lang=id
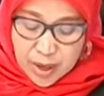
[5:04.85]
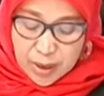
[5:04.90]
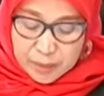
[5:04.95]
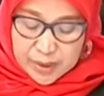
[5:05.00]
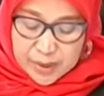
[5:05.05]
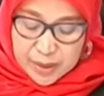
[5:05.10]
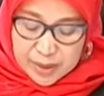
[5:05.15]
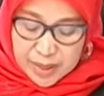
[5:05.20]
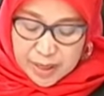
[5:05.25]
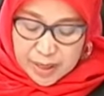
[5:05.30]

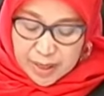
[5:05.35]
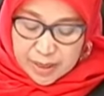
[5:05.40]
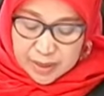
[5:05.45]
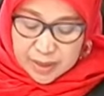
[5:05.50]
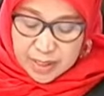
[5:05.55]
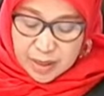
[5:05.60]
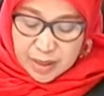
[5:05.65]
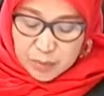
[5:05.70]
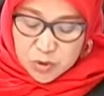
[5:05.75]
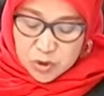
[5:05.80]
Pada tanggal
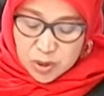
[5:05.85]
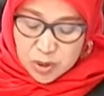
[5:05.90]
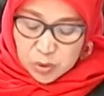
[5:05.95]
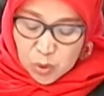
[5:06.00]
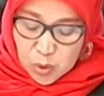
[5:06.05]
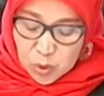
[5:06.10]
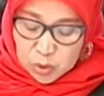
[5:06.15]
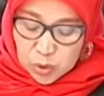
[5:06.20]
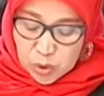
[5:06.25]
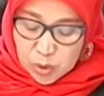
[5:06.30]
31
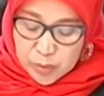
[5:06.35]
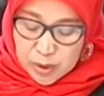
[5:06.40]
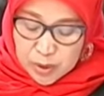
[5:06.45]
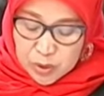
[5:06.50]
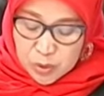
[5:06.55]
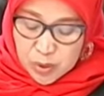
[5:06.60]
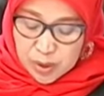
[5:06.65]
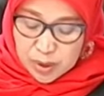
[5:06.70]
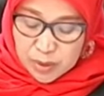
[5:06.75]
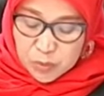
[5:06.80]
Oktober
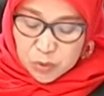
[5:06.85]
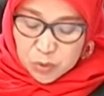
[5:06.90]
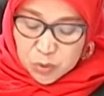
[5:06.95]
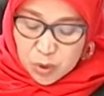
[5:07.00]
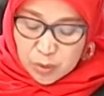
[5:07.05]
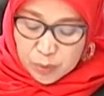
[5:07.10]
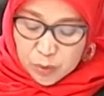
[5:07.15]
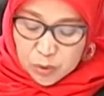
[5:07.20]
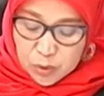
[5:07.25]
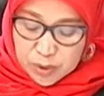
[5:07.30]

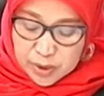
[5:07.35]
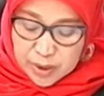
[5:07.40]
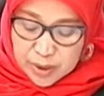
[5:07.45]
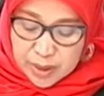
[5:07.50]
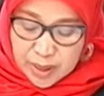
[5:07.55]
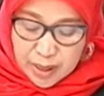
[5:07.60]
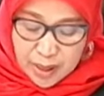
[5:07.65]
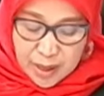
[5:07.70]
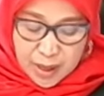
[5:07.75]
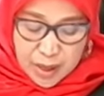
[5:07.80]

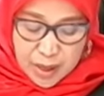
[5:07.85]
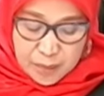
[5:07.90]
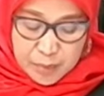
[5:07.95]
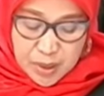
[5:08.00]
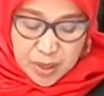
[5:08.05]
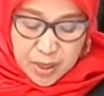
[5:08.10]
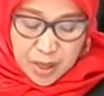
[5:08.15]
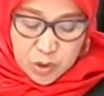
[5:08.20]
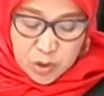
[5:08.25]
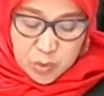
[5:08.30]
2023,
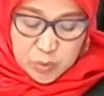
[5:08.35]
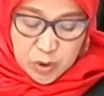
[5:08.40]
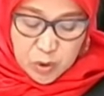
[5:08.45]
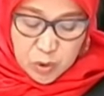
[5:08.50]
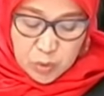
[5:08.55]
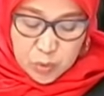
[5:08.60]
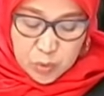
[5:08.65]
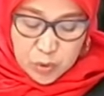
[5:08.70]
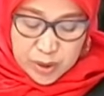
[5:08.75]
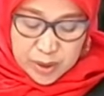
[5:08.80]
pengadu
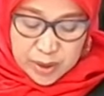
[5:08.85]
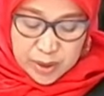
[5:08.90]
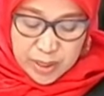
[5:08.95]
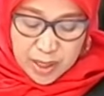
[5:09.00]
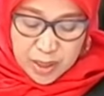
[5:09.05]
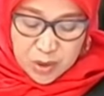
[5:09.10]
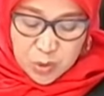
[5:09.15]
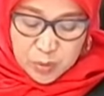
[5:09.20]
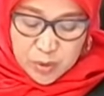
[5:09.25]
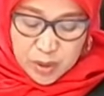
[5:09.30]
menghubungi
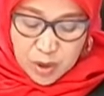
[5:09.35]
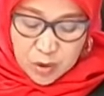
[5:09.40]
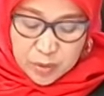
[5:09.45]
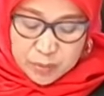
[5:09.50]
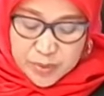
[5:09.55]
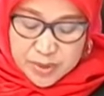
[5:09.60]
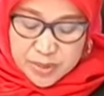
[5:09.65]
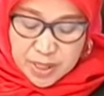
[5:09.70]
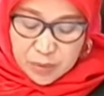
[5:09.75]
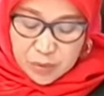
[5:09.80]
teradu melalui
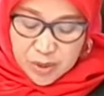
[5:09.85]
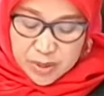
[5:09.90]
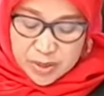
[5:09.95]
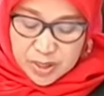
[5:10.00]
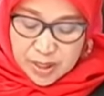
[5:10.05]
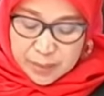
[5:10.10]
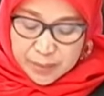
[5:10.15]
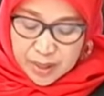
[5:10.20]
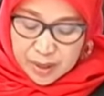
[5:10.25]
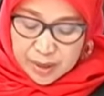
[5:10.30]
pesan
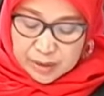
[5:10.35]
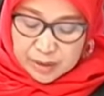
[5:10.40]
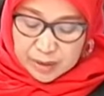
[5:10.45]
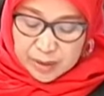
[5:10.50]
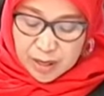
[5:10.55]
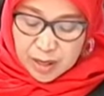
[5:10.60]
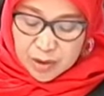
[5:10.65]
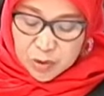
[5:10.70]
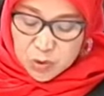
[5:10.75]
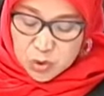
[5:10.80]
WhatsApp agar
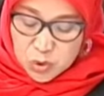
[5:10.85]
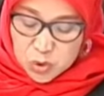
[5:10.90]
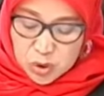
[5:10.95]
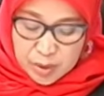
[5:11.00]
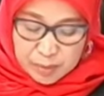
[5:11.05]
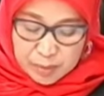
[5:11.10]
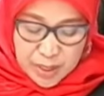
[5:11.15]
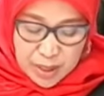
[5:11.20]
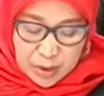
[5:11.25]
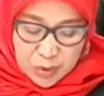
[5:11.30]
teradu juga
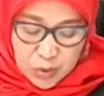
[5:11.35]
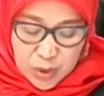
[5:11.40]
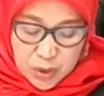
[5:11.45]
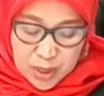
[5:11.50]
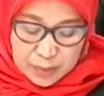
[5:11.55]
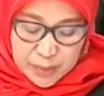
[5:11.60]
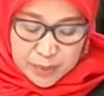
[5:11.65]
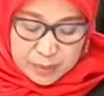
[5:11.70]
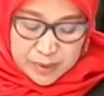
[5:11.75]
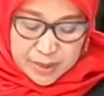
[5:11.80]

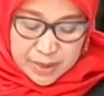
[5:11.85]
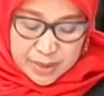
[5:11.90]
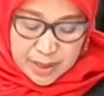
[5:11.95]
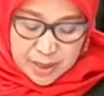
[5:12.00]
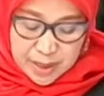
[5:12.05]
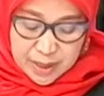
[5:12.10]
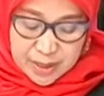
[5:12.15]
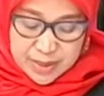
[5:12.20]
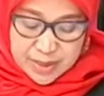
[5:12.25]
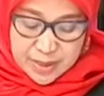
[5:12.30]
melakukan
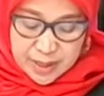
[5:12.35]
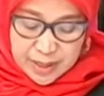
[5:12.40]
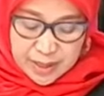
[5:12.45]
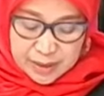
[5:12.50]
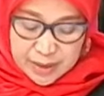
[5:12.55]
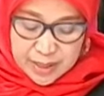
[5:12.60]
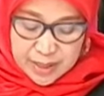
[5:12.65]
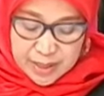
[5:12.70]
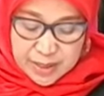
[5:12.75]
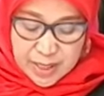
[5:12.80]
pemeriksaan
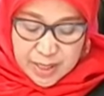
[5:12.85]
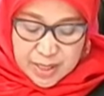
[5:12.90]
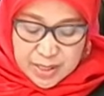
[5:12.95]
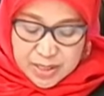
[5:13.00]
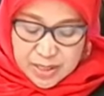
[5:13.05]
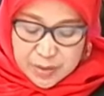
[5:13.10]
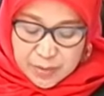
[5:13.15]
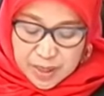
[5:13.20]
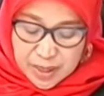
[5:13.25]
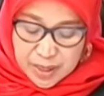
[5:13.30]
kesehatan
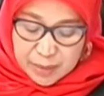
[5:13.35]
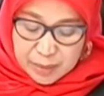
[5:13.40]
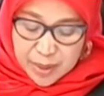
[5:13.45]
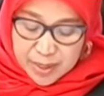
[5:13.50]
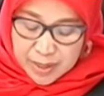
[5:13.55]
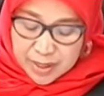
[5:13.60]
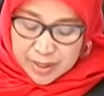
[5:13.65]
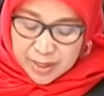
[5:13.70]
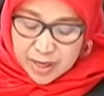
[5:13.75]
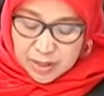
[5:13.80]

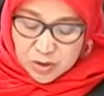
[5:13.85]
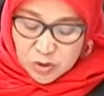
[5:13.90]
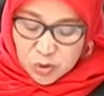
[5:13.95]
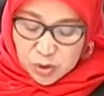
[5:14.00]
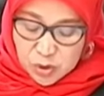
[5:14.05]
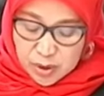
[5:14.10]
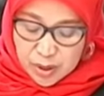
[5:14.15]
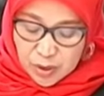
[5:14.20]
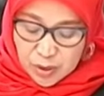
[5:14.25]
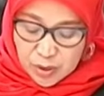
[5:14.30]
sebagaimana
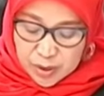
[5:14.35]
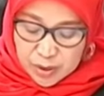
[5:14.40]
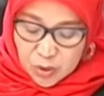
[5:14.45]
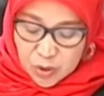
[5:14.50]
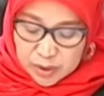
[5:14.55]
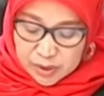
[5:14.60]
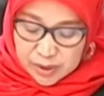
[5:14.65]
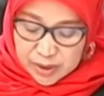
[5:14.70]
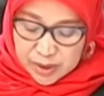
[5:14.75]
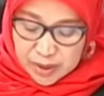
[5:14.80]
dianjurkan oleh
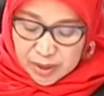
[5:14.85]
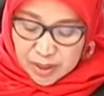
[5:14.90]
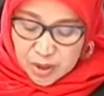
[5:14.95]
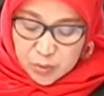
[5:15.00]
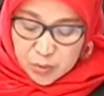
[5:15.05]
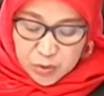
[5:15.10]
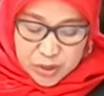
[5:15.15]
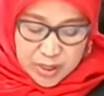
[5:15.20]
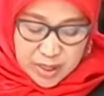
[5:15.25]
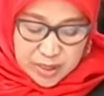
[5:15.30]
dokter.
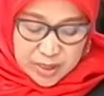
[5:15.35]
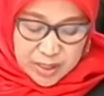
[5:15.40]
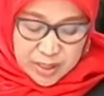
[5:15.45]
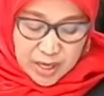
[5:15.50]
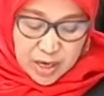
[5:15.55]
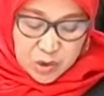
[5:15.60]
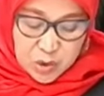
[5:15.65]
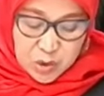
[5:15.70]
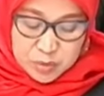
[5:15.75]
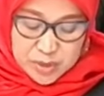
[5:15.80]
Kemudian
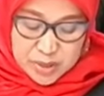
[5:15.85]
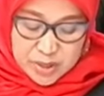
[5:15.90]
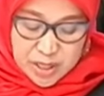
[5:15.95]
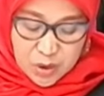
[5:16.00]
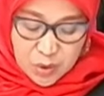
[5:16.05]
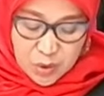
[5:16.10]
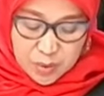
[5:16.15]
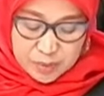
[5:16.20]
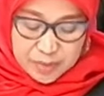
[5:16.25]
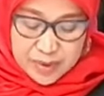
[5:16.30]
teradu
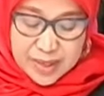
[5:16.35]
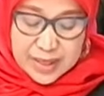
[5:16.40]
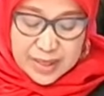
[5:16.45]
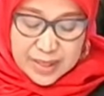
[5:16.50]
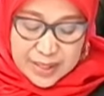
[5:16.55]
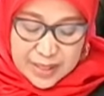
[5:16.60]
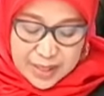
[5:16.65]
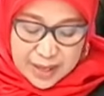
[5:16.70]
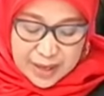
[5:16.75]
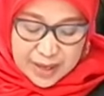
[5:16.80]
menjawab,
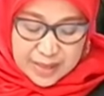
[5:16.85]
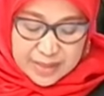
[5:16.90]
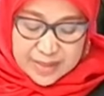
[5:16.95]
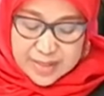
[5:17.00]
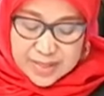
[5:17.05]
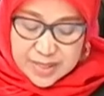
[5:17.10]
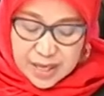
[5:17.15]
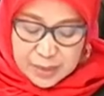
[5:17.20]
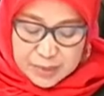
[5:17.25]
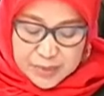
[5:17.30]
"Iya,
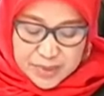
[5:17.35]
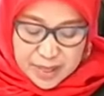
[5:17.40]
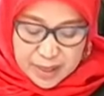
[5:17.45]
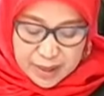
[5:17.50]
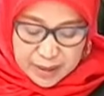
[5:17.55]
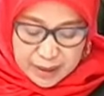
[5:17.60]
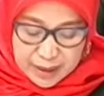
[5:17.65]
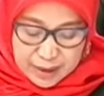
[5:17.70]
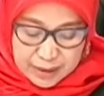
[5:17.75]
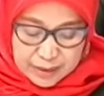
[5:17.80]
siap
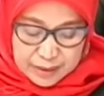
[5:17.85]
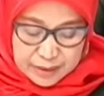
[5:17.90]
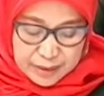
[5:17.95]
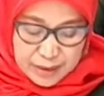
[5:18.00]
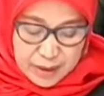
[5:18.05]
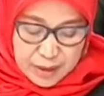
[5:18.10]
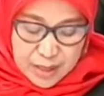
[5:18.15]
sayang."